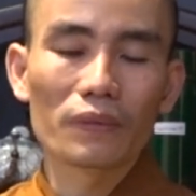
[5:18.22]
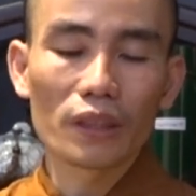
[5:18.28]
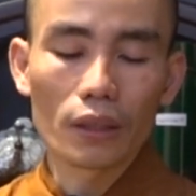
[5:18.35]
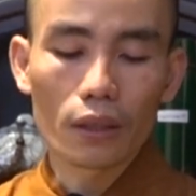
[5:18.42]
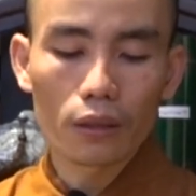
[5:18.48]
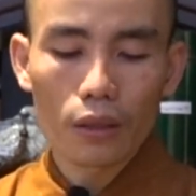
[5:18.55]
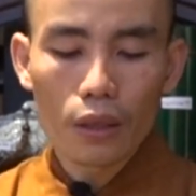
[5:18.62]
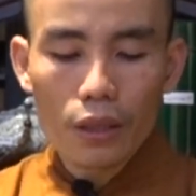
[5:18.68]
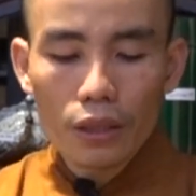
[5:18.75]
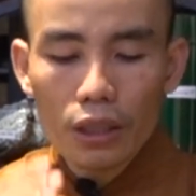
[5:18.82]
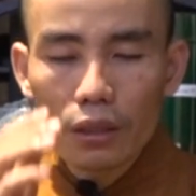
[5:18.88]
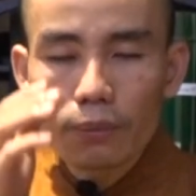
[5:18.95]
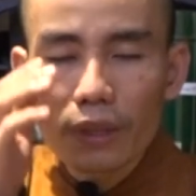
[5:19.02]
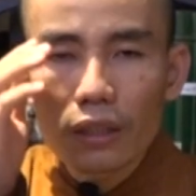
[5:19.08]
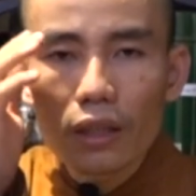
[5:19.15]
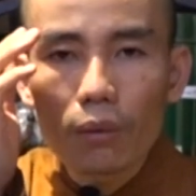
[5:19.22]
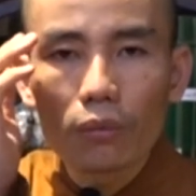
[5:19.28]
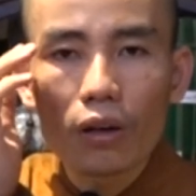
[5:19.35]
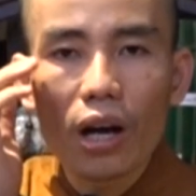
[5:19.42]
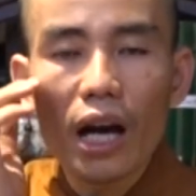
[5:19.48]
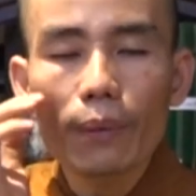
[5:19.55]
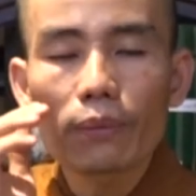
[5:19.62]
Cho nên khi mình
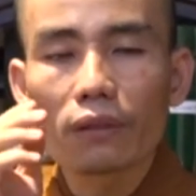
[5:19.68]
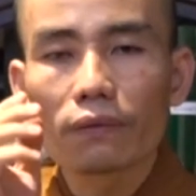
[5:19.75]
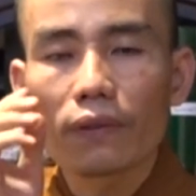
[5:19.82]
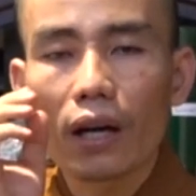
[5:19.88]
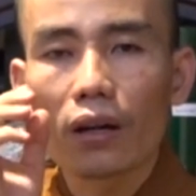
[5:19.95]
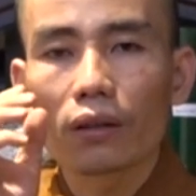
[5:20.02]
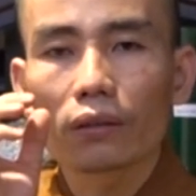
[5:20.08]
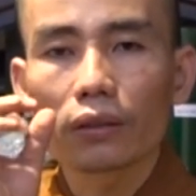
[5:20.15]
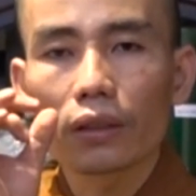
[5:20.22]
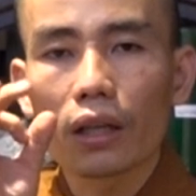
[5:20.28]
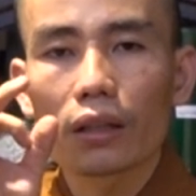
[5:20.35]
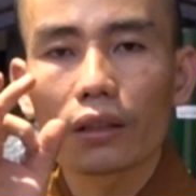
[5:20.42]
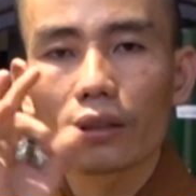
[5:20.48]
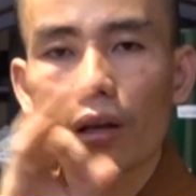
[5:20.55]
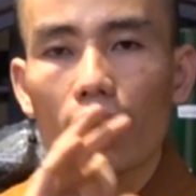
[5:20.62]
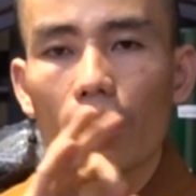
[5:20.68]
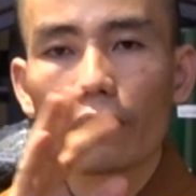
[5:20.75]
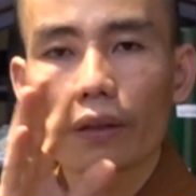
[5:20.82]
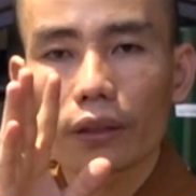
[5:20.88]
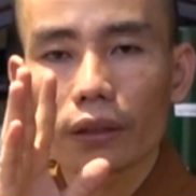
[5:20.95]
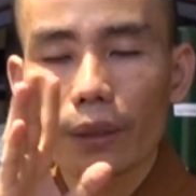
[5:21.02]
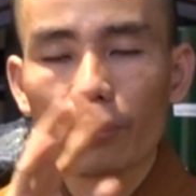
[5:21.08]
đồng hóa mình vào cái thân, cái thọ
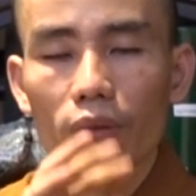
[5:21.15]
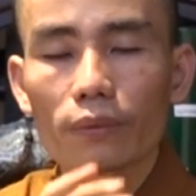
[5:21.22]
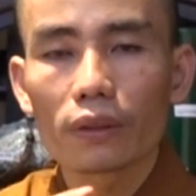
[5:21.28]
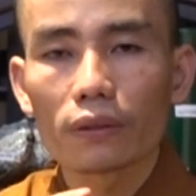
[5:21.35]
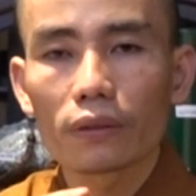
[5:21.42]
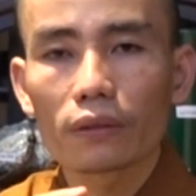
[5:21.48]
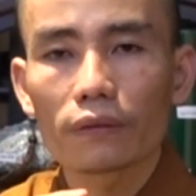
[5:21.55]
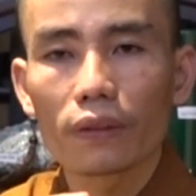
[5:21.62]
và cái tâm của mình đó,